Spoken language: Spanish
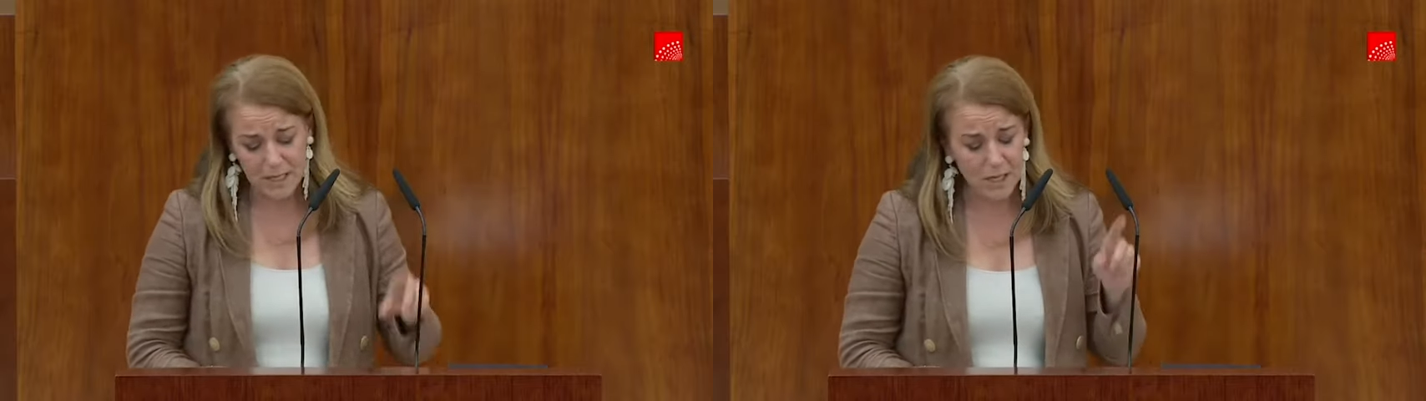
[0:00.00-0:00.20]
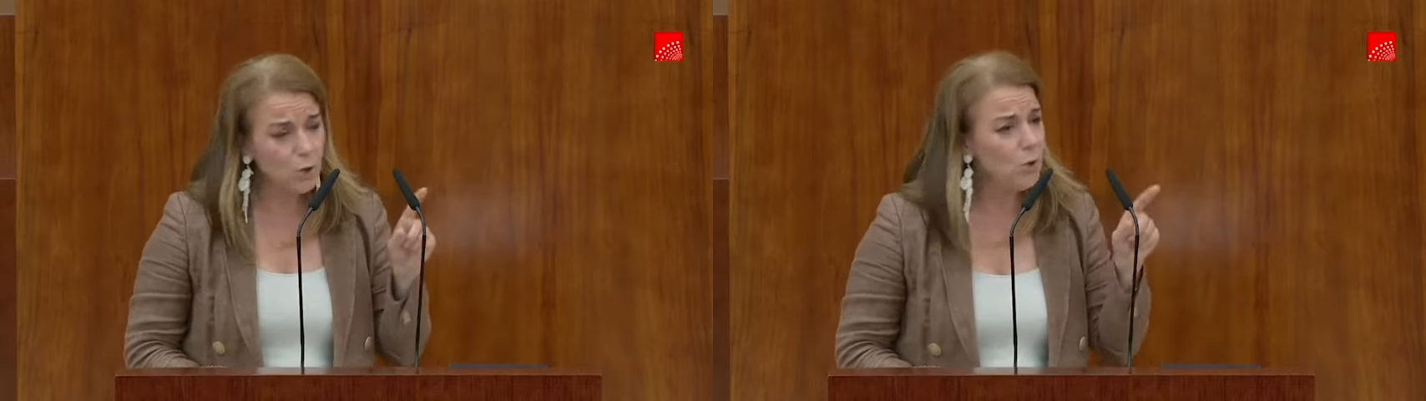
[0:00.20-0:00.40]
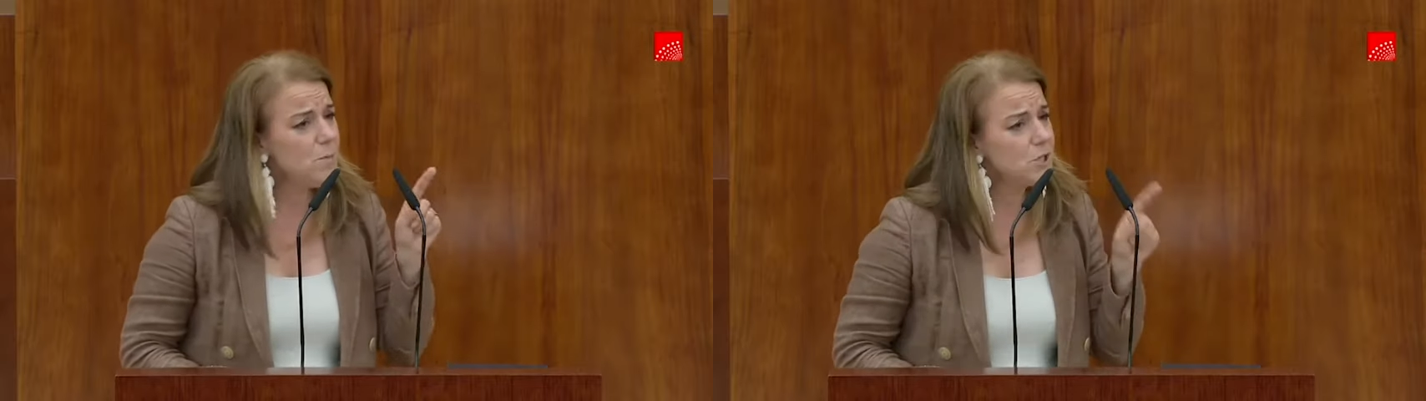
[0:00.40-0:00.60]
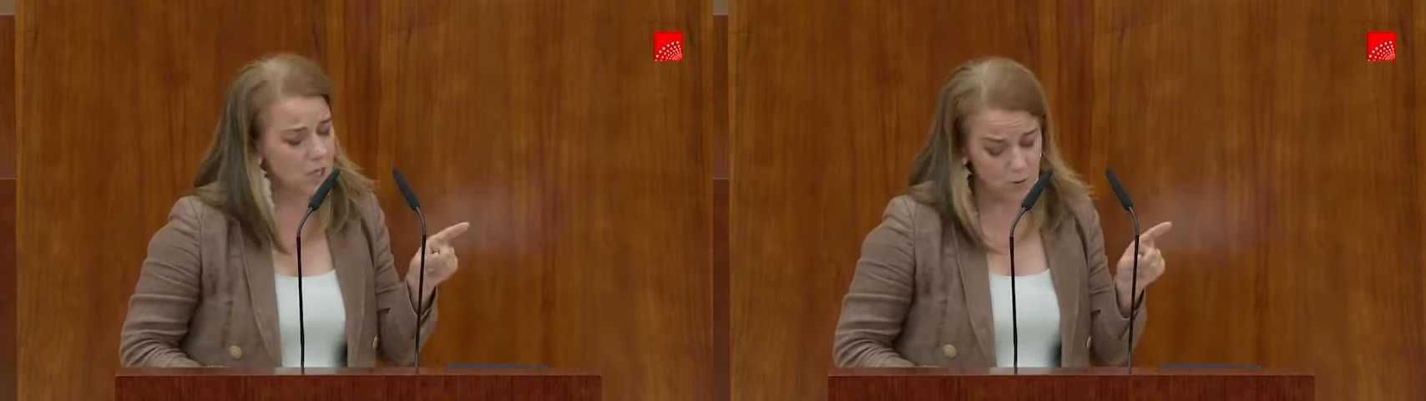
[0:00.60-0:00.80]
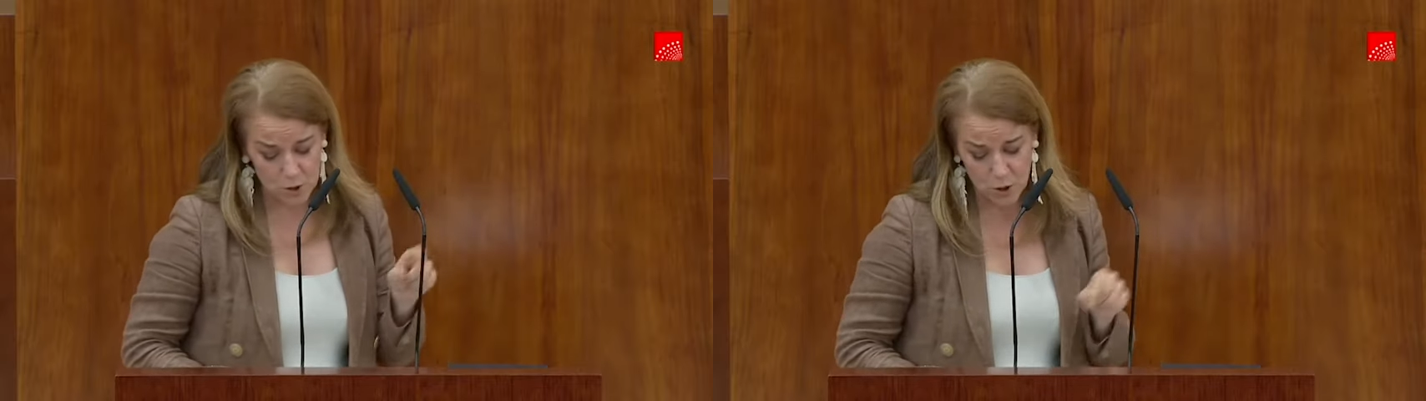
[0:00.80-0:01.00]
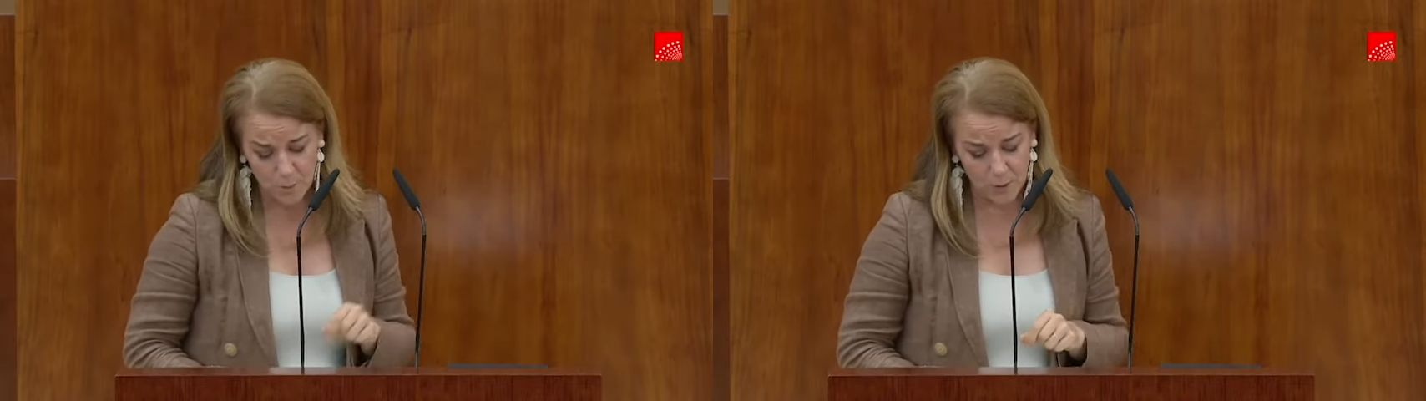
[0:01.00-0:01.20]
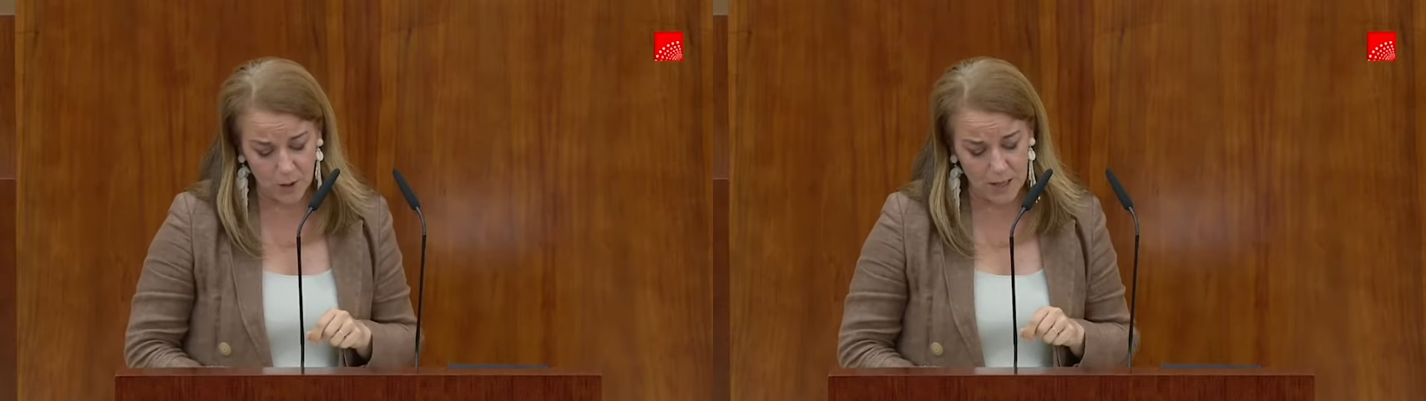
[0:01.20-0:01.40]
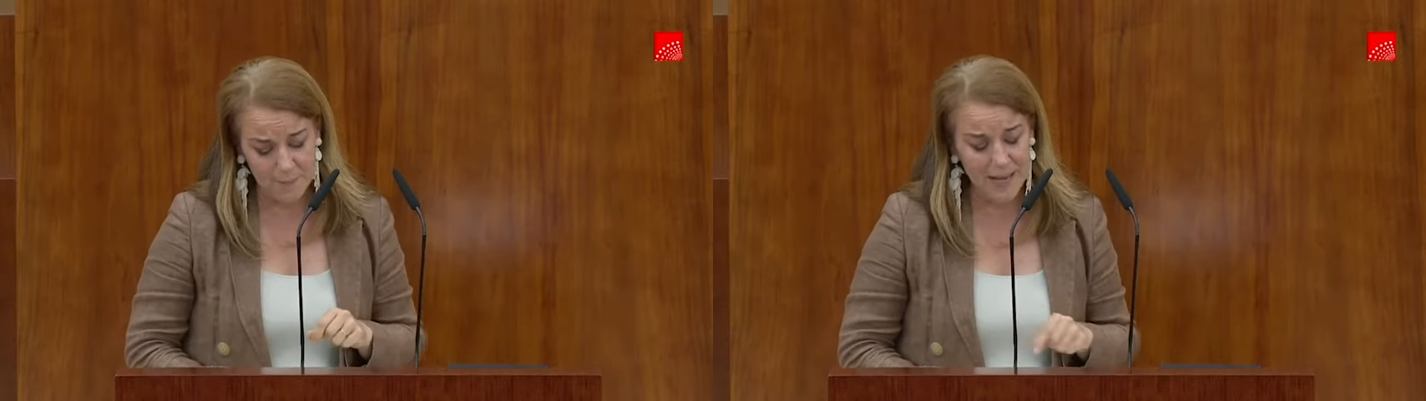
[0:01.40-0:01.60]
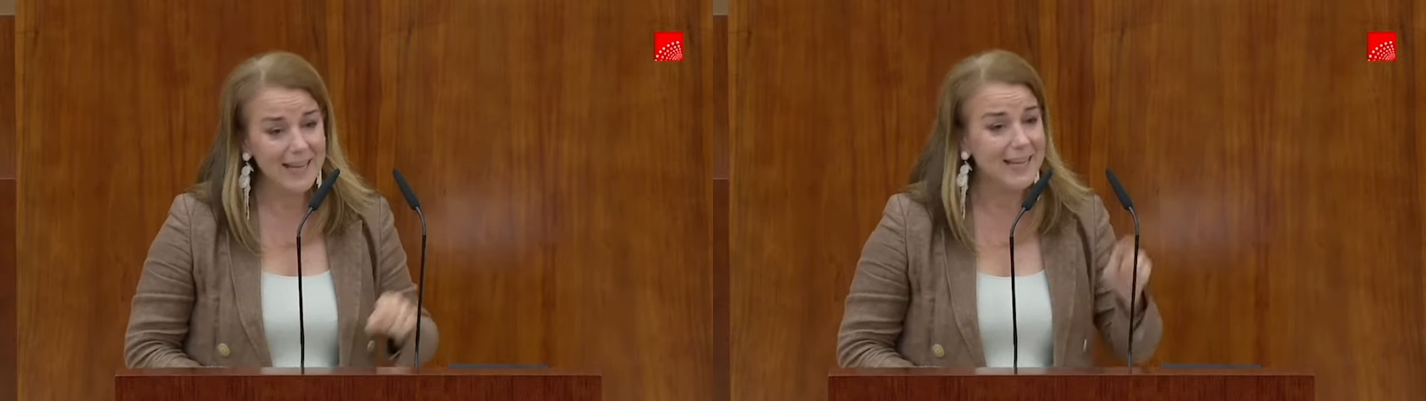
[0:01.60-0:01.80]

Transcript: Incluimos en nuestro programa